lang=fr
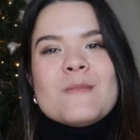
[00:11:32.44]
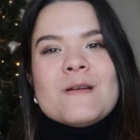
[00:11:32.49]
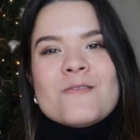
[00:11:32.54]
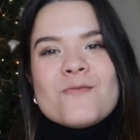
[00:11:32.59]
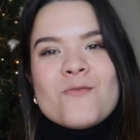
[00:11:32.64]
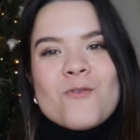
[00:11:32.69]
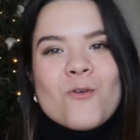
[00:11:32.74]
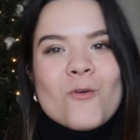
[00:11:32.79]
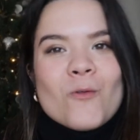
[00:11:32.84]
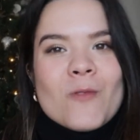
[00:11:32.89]
Mais il
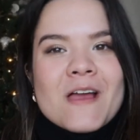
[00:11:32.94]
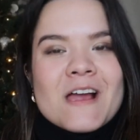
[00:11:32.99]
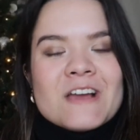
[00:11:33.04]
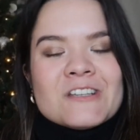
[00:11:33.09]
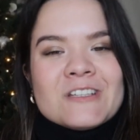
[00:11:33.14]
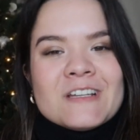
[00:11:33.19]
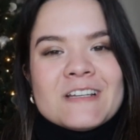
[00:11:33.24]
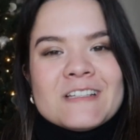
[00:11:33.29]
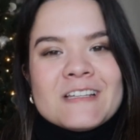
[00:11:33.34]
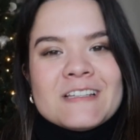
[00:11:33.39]
faut qu'on aille
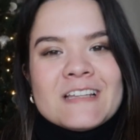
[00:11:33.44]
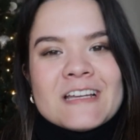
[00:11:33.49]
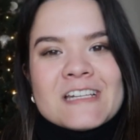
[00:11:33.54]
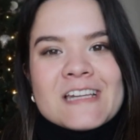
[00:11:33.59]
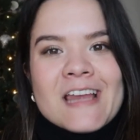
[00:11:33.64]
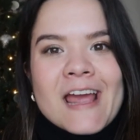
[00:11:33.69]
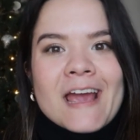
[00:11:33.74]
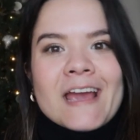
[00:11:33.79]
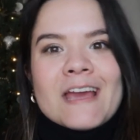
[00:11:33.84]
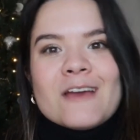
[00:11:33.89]
acheter les
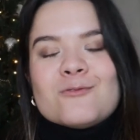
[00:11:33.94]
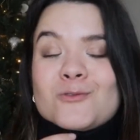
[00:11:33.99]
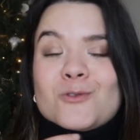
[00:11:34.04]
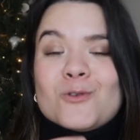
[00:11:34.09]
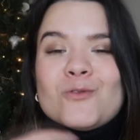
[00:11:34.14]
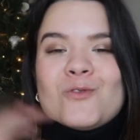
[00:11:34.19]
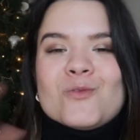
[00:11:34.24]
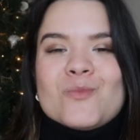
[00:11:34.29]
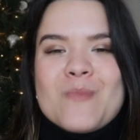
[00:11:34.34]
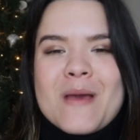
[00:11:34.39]
étagères et qu'on
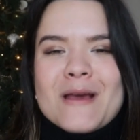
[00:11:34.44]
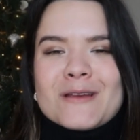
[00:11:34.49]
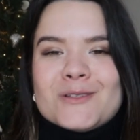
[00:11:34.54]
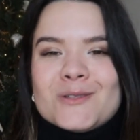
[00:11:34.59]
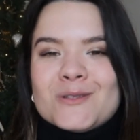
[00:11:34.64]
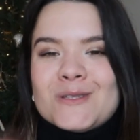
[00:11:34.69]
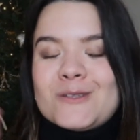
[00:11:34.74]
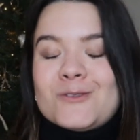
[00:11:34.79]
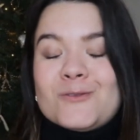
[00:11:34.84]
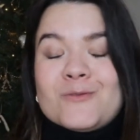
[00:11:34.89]
trouve une
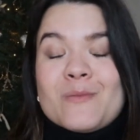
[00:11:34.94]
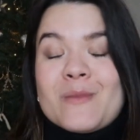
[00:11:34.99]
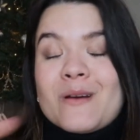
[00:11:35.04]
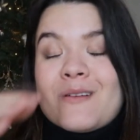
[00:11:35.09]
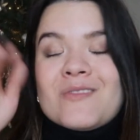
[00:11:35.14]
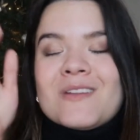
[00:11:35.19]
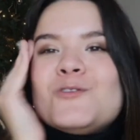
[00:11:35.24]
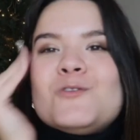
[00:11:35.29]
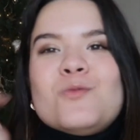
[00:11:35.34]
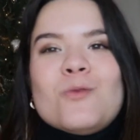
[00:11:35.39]
perceuse et tout. Enfin
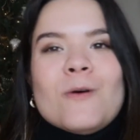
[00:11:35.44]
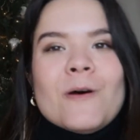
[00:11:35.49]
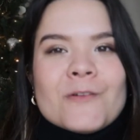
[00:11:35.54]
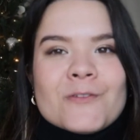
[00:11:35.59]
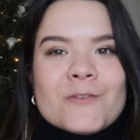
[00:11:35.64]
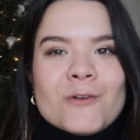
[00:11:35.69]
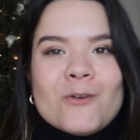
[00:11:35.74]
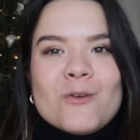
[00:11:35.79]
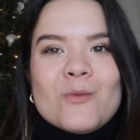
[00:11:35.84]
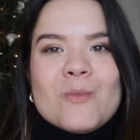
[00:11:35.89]
bref. Du coup, pour
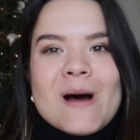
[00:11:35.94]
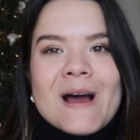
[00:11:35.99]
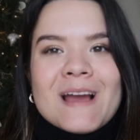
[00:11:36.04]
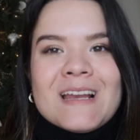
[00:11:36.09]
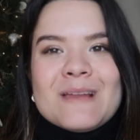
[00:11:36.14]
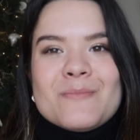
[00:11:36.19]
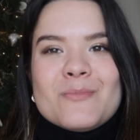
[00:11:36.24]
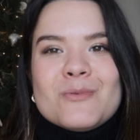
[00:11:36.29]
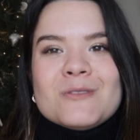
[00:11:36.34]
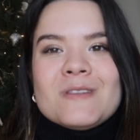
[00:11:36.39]
l'instant, le bar
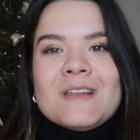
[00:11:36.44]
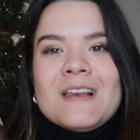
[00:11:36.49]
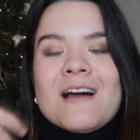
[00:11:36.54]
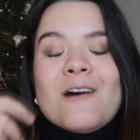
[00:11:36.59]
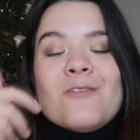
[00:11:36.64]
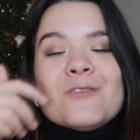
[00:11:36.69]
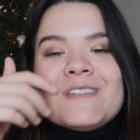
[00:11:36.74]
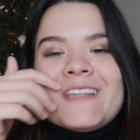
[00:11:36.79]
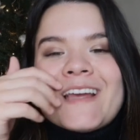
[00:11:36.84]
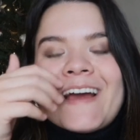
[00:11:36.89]
il est posé
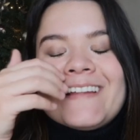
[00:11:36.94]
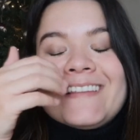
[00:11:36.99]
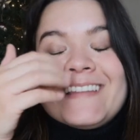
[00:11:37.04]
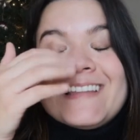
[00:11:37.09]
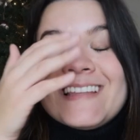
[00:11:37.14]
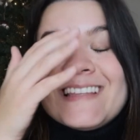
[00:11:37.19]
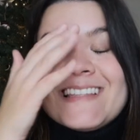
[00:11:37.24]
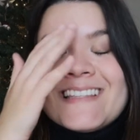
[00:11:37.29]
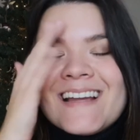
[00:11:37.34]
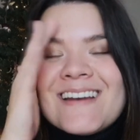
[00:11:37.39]
là, on dirait
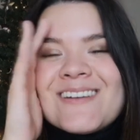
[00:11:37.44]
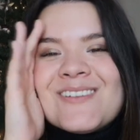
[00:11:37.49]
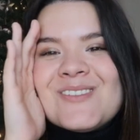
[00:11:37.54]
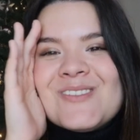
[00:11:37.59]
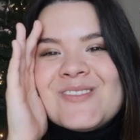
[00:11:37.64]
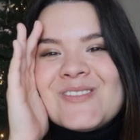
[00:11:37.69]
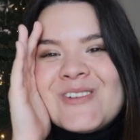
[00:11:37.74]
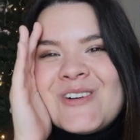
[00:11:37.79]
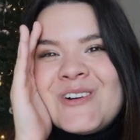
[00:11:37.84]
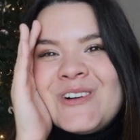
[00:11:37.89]
des
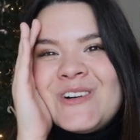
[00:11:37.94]
alcoolos.